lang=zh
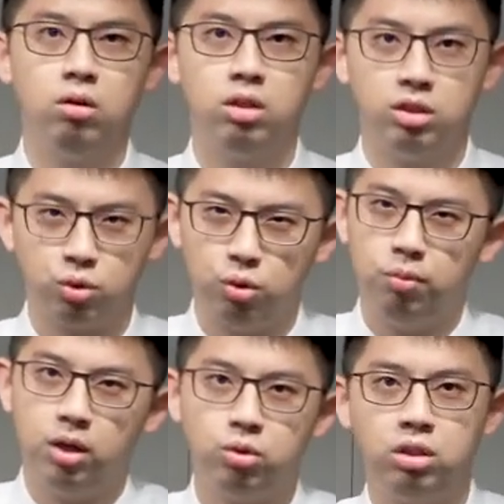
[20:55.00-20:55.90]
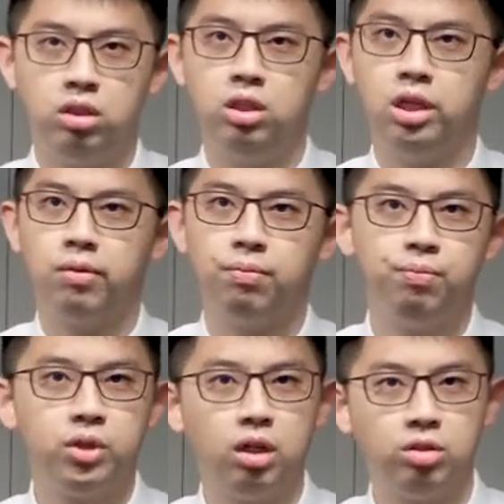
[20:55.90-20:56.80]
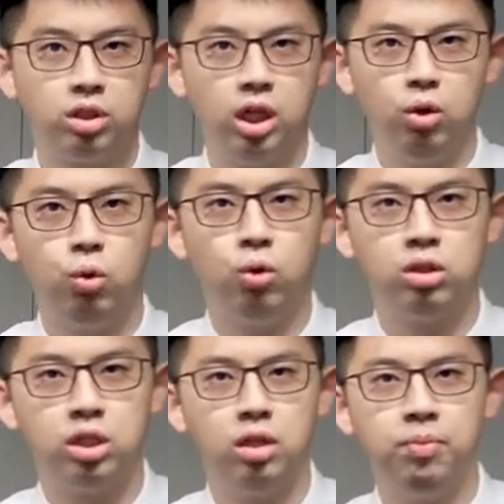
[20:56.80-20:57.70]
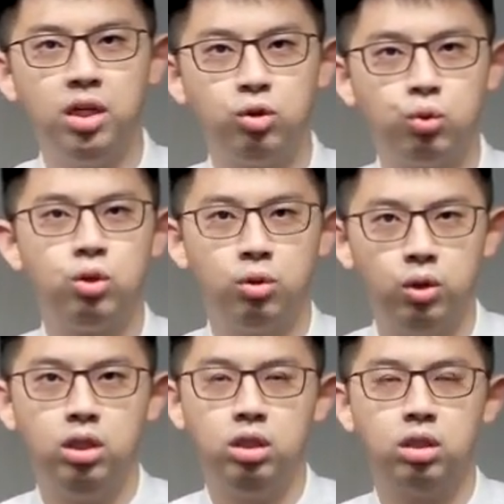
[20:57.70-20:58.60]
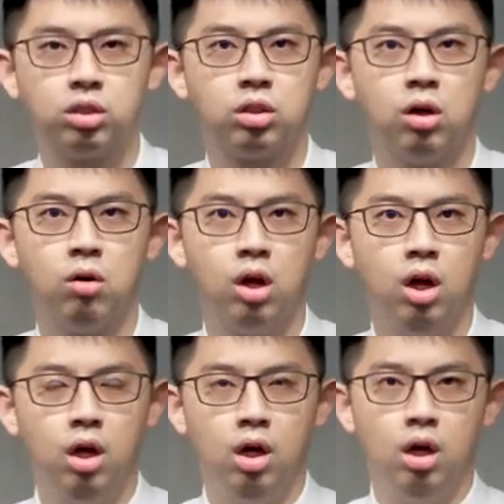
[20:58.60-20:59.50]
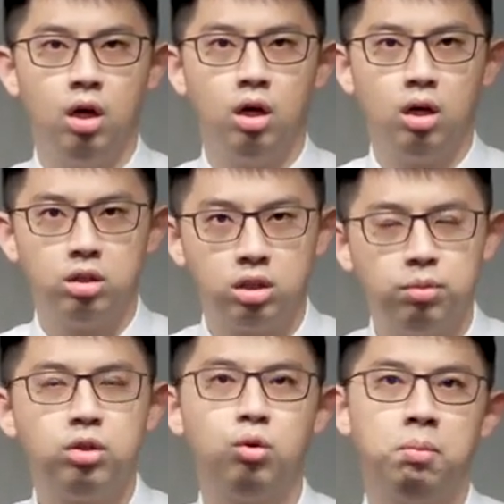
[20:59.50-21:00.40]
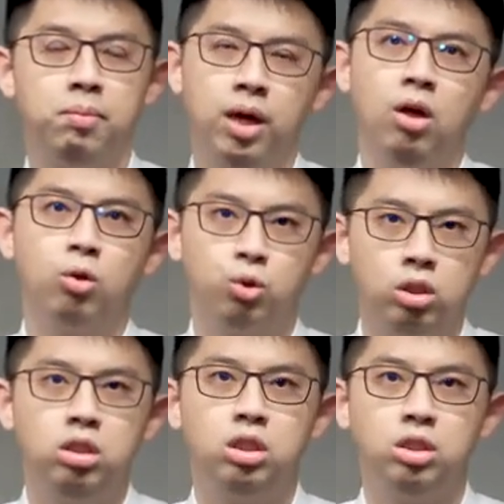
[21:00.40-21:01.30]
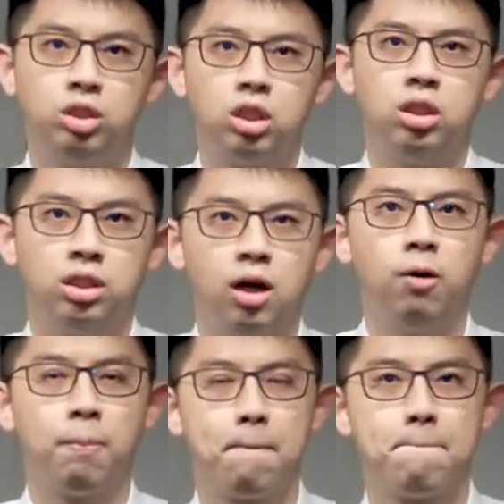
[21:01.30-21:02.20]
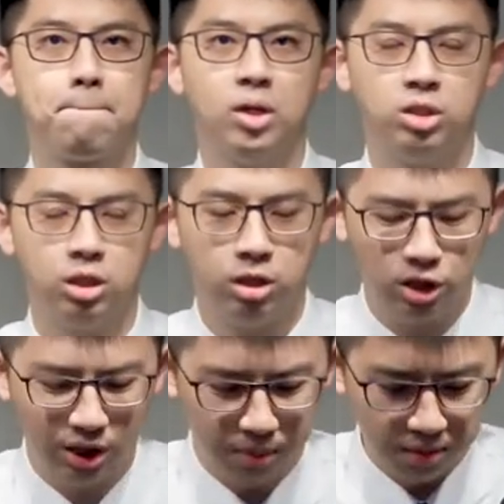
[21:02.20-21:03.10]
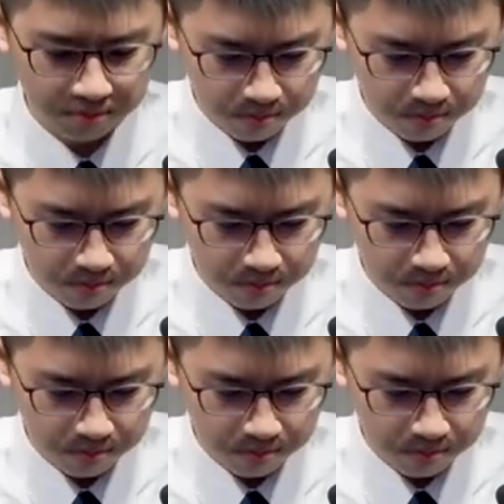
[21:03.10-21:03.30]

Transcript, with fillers: 那所以我们要去思想，当生活层面出了问题的时候，是不是我们没有遵行神的道，神的诫命？